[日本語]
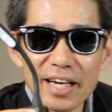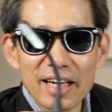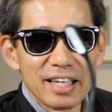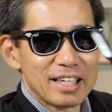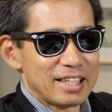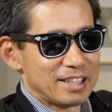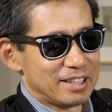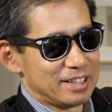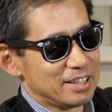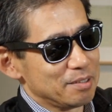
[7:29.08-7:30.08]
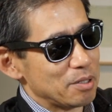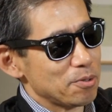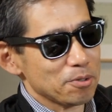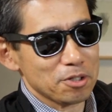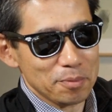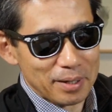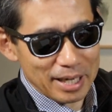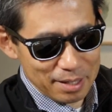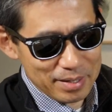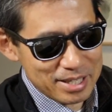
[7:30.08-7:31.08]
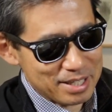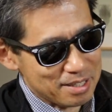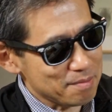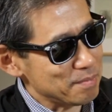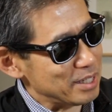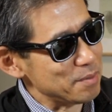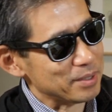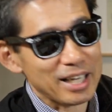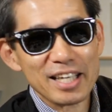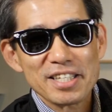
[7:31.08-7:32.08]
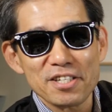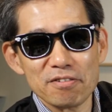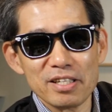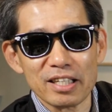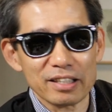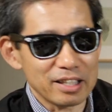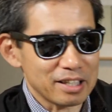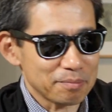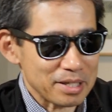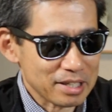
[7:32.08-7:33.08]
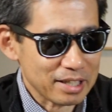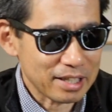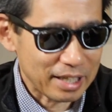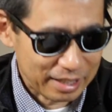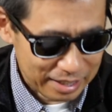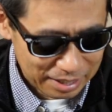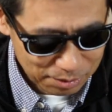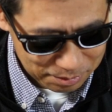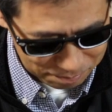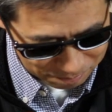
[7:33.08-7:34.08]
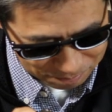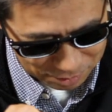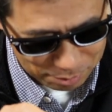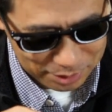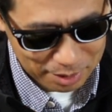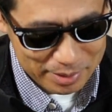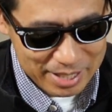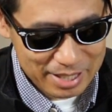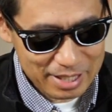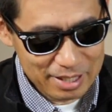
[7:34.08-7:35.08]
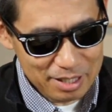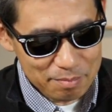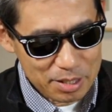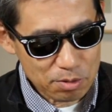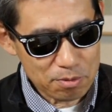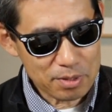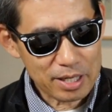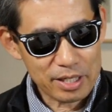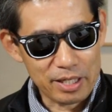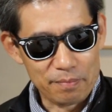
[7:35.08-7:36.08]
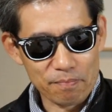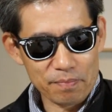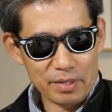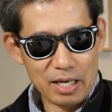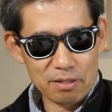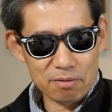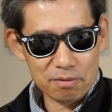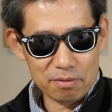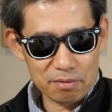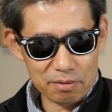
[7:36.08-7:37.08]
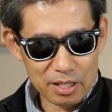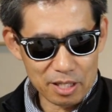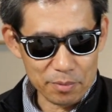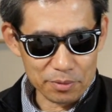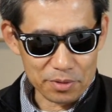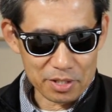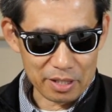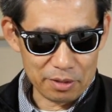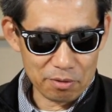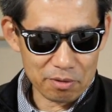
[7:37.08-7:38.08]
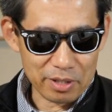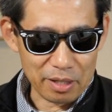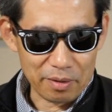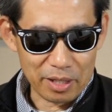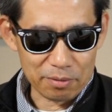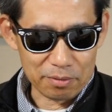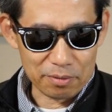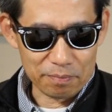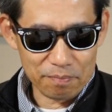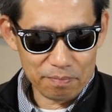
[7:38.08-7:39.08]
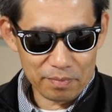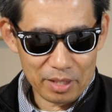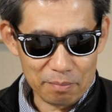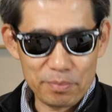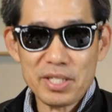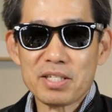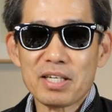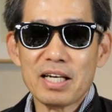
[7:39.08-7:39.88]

た。こういうこともあります。でもね、80円なんで仕方ないかなと思ってます。その他に買ったものとしてはいろいろね、ビス